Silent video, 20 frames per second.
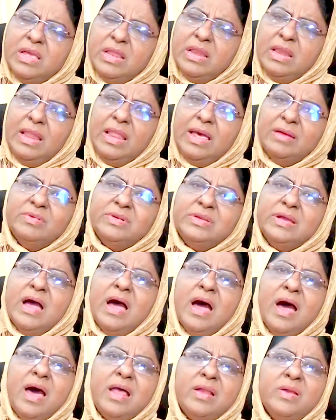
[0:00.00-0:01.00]

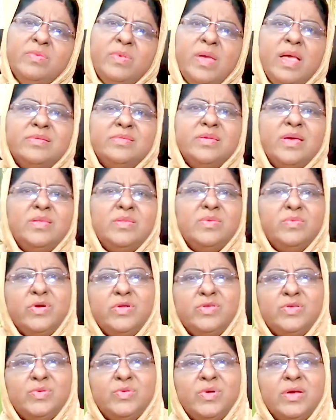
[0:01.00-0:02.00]
எல்லாவற்றையும் அருமையாக செய்து
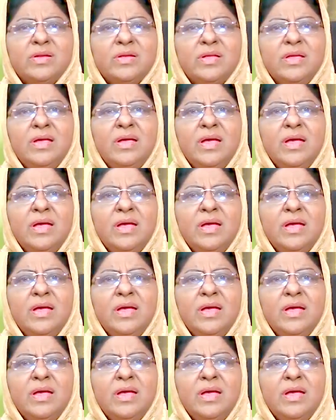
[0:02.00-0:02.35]
முடிச்சிருவார்